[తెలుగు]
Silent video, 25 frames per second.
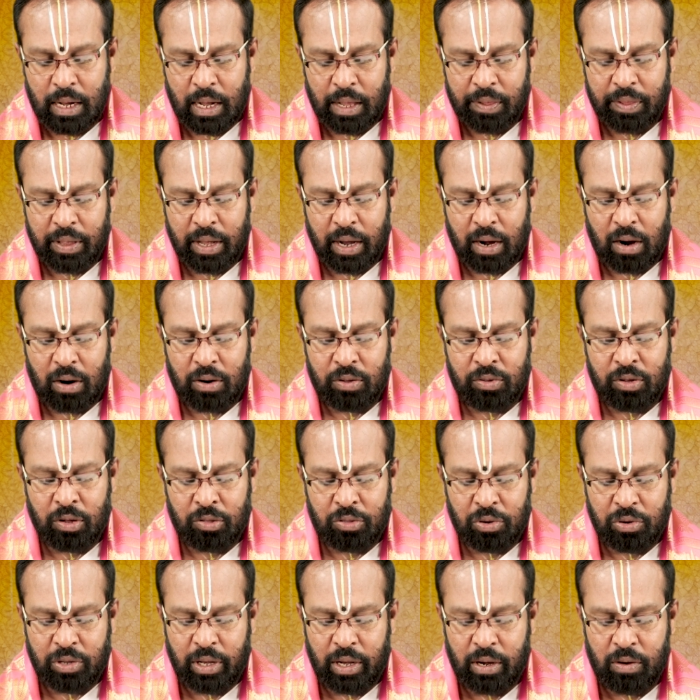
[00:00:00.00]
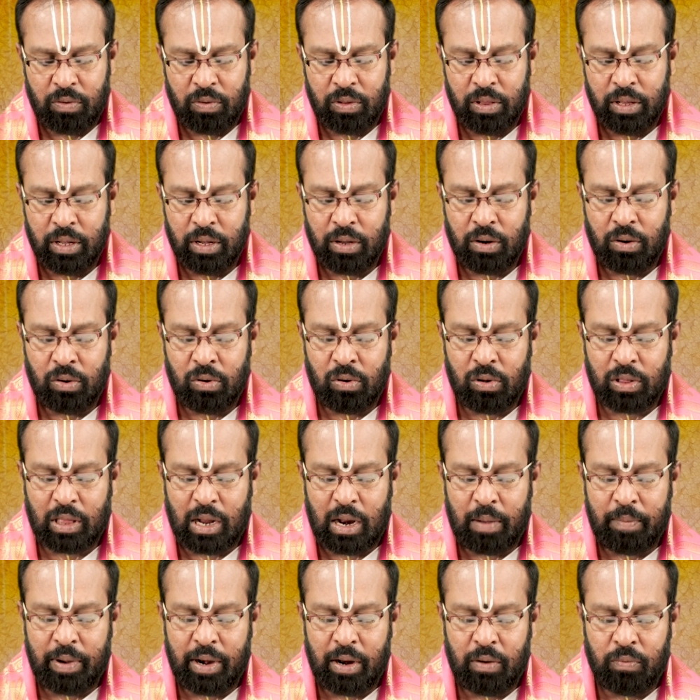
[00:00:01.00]
అంతేకాకుండా శత్రుజయం ఉంది
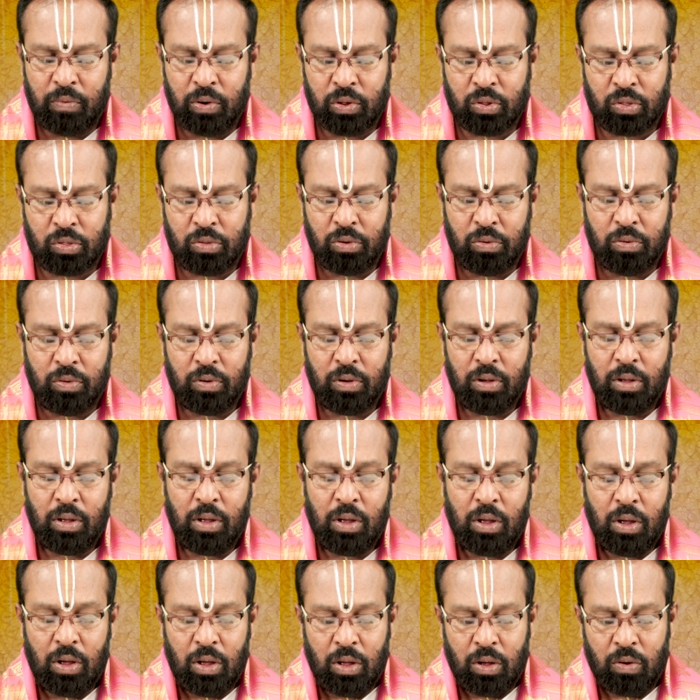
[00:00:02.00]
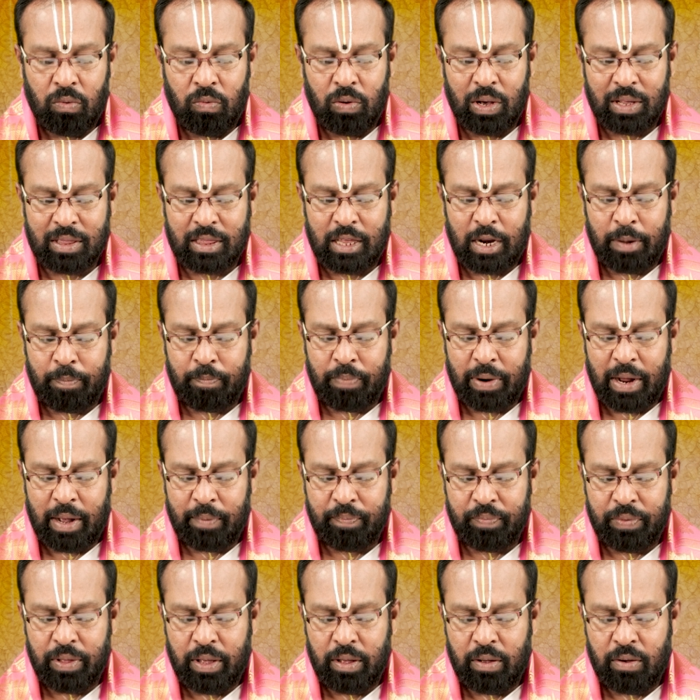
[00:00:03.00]
నూతనమైన వస్తు
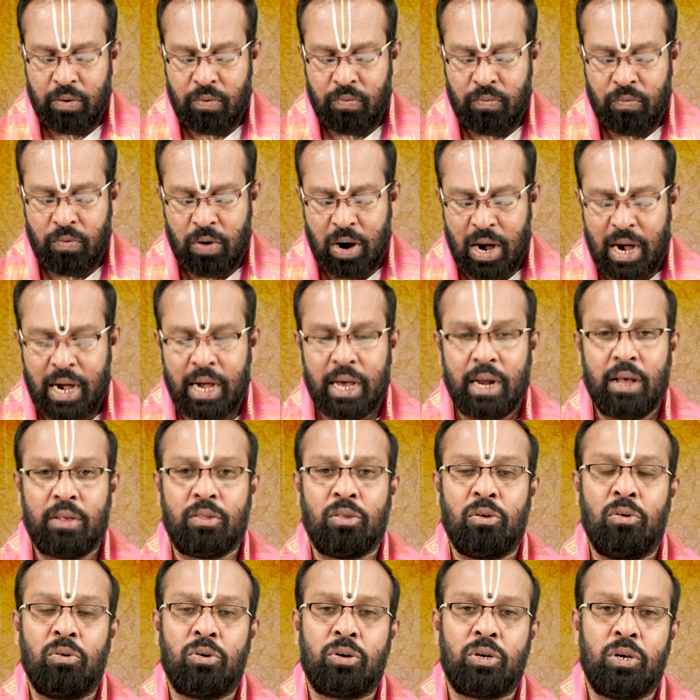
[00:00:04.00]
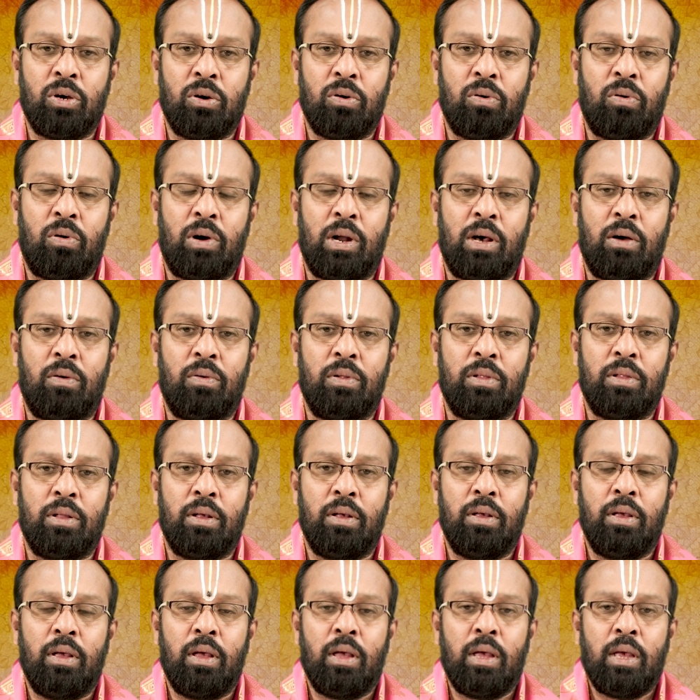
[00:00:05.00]
వస్త్రప్రాప్తి వాహన సౌఖ్యం కూడా ఉంది
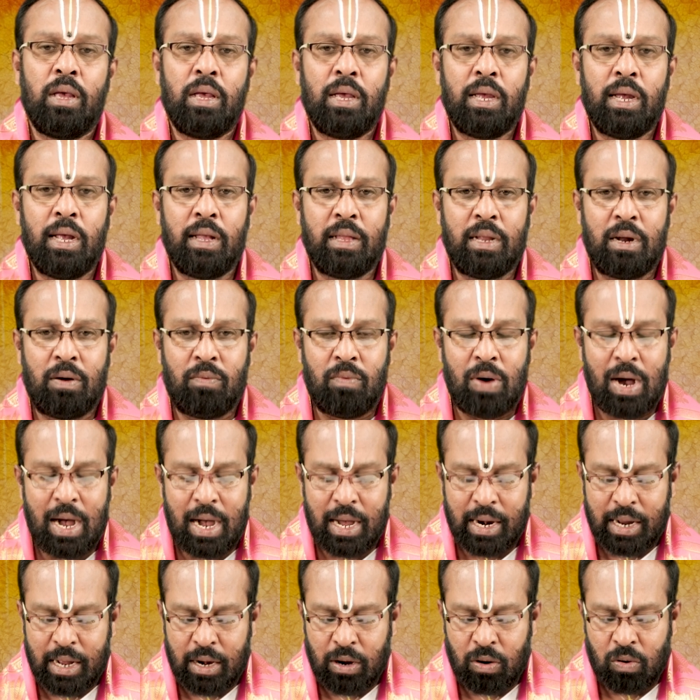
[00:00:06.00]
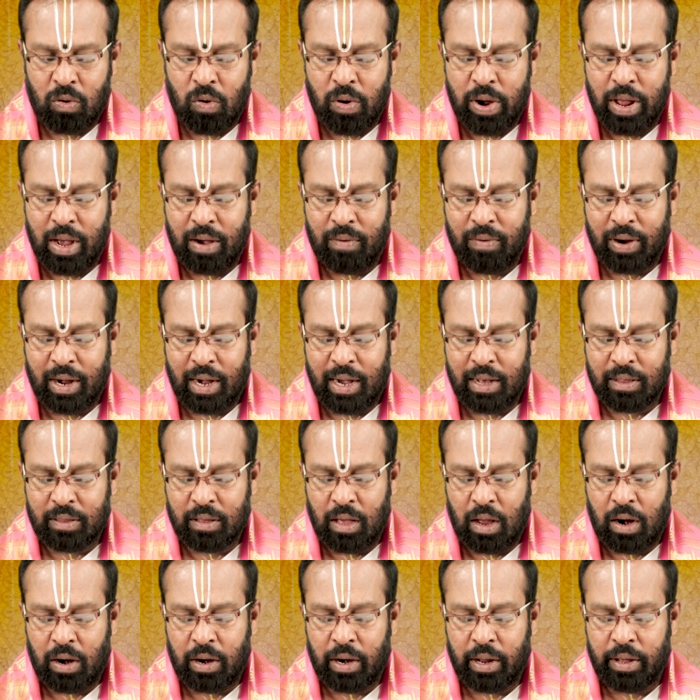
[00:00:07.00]
ఏదైనా వాహనాన్ని కొనే
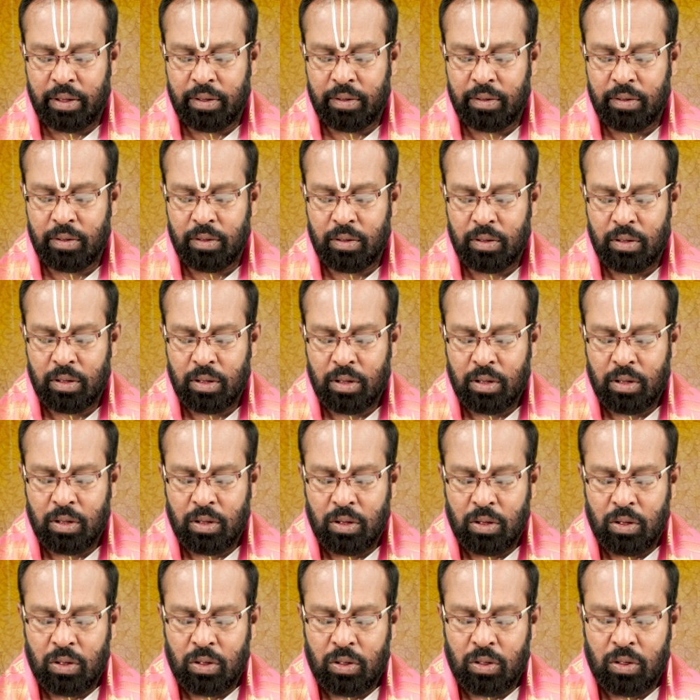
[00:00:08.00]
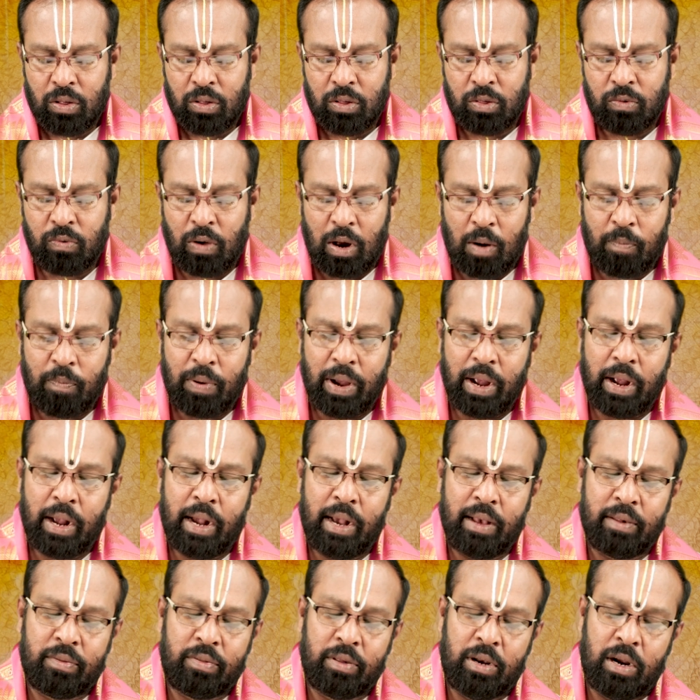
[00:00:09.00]
అవకాశాలు ఉన్నాయి స్వల్పంగా
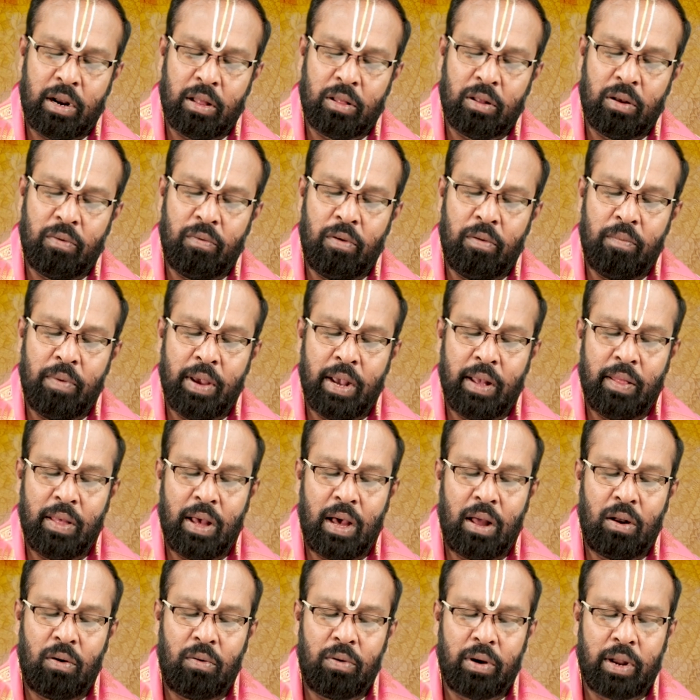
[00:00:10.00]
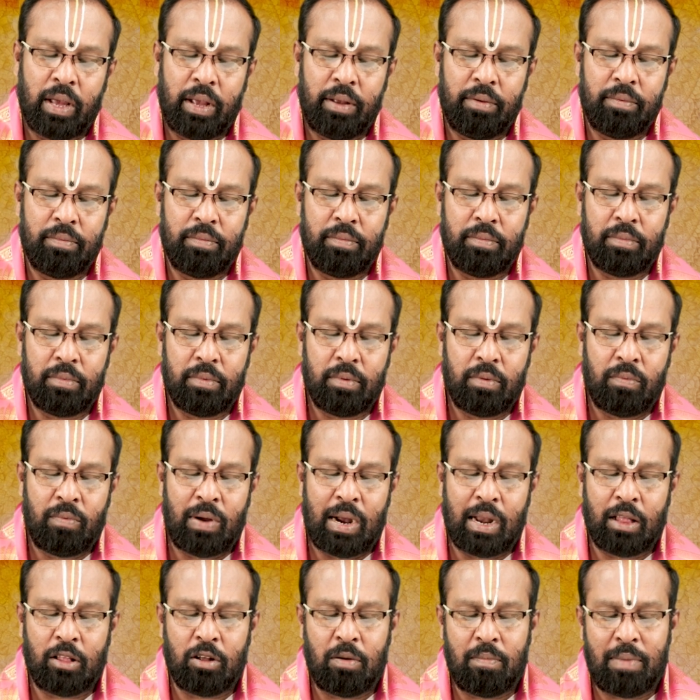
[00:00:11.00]
స్త్రీలతో విభేదాలు ఉంటాయి
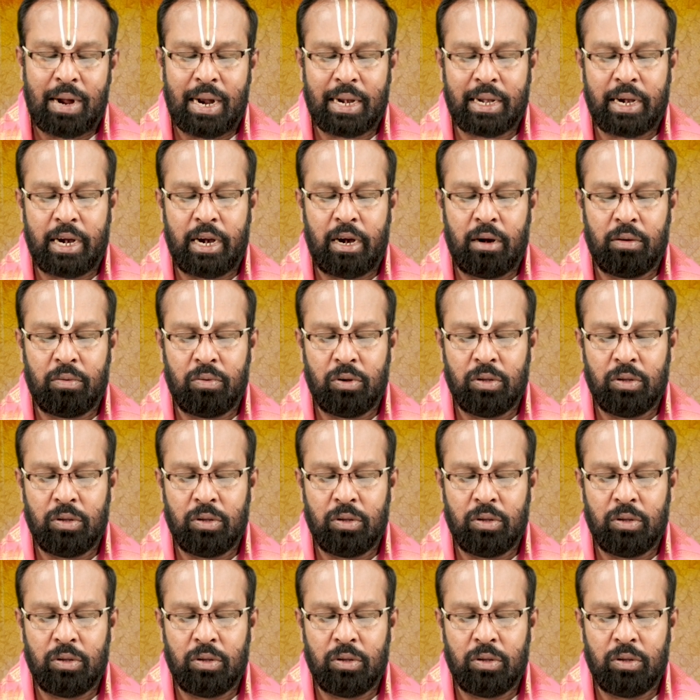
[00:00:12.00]
వాళ్ళతో మాట్లాడేట